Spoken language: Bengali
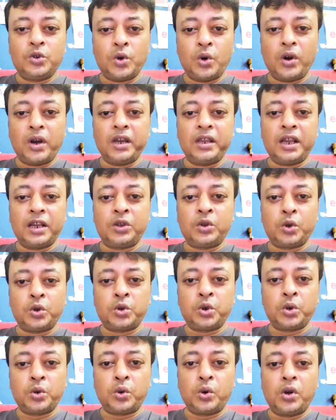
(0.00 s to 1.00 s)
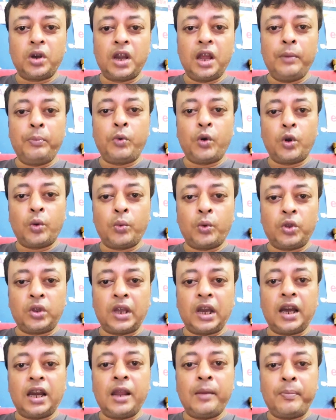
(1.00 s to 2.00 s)
জঙ্গিদের তোষণ করলে
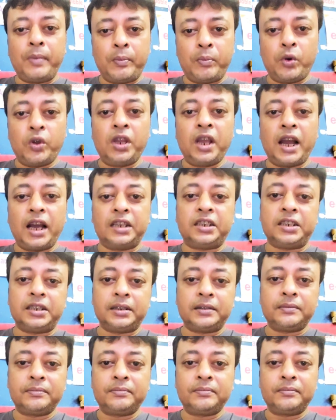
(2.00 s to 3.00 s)
পরবর্তীকালে বিপদই আছে